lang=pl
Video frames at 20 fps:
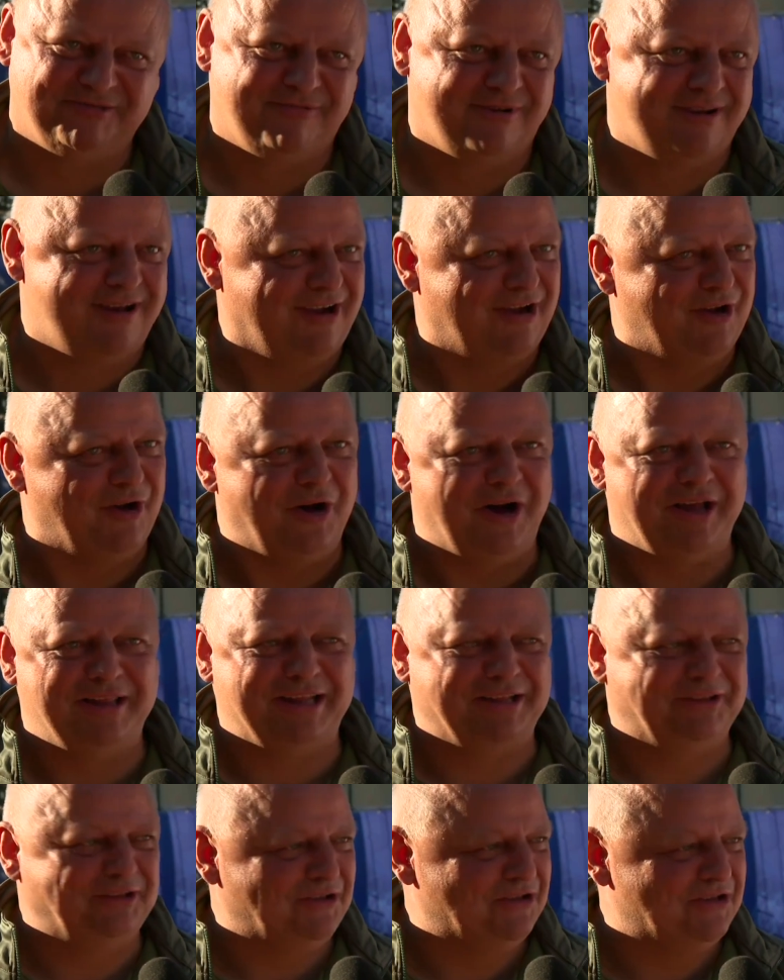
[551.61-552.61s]
Moja
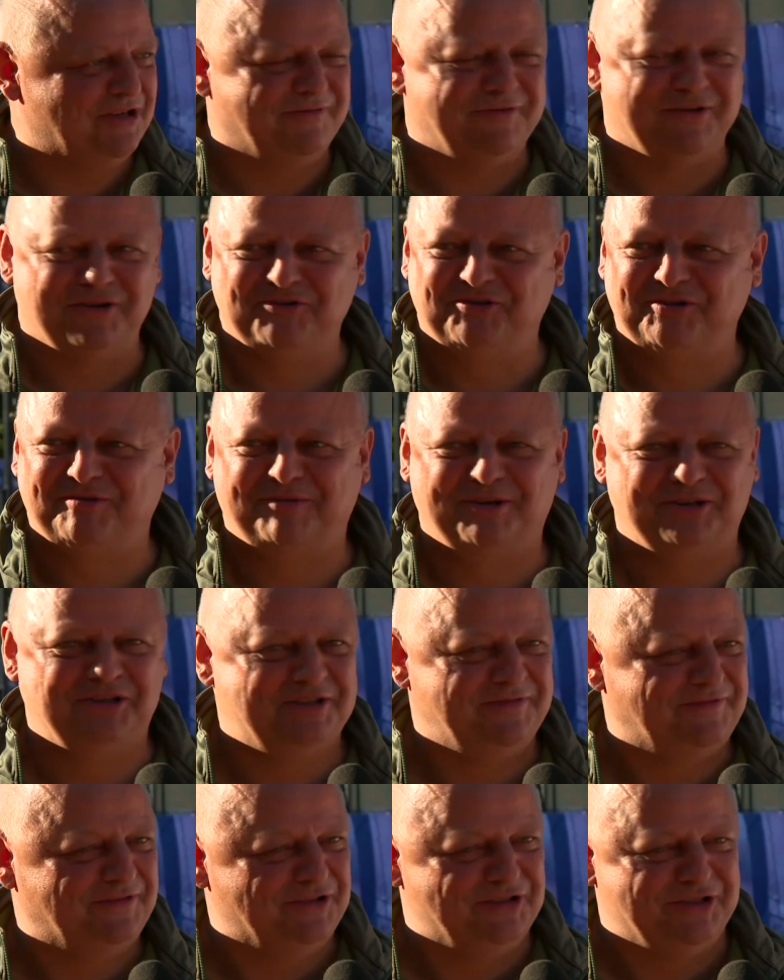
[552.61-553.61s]
kochana teściowa jutro ma
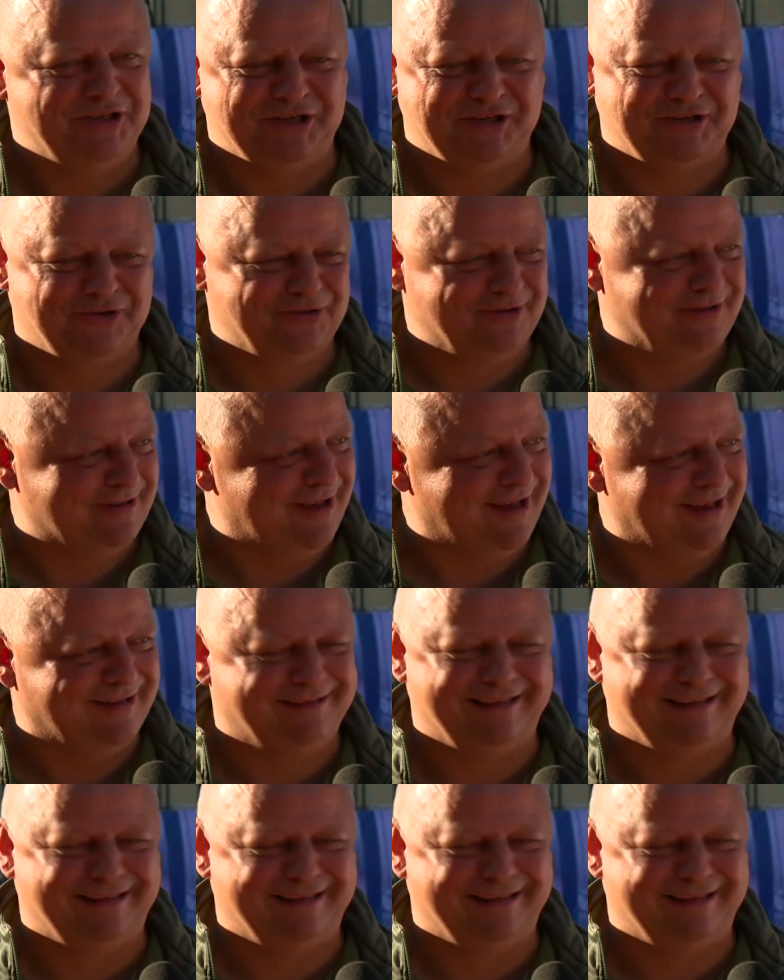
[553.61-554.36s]
90 lat,